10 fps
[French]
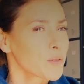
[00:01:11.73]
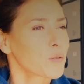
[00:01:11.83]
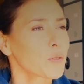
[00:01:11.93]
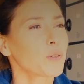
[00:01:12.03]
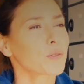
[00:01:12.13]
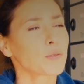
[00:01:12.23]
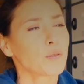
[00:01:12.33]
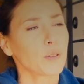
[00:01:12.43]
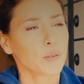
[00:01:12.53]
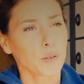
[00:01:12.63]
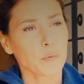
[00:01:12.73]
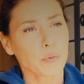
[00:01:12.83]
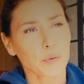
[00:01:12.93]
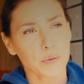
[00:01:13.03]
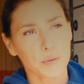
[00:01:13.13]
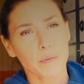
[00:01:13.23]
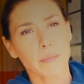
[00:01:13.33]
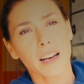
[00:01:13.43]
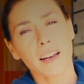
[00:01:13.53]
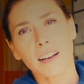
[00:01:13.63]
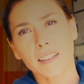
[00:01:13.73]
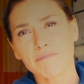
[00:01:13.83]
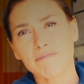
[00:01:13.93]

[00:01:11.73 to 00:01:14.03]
Ceux qu'on se donne le plus de mal à